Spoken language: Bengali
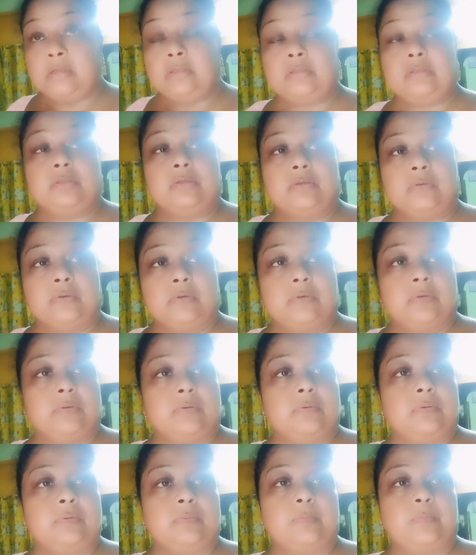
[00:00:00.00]
তো
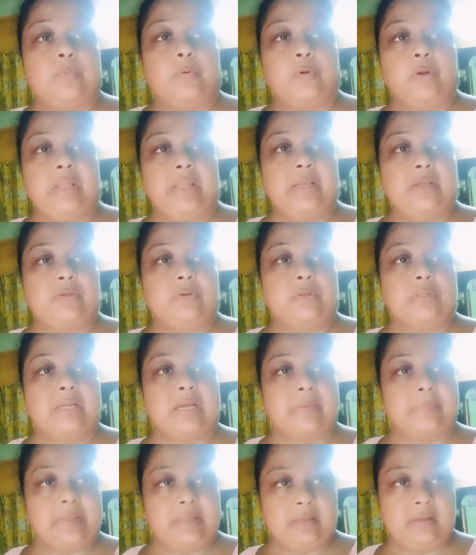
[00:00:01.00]
পড়িয়ে সোজা
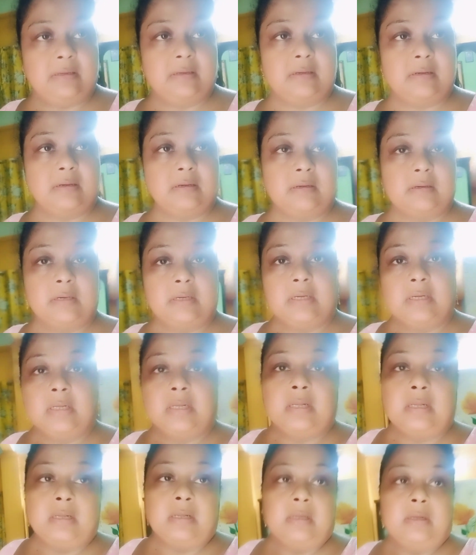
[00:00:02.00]
আমি
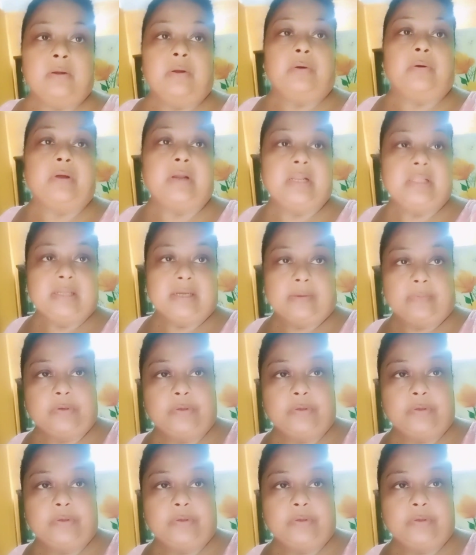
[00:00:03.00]
ওখানে যাব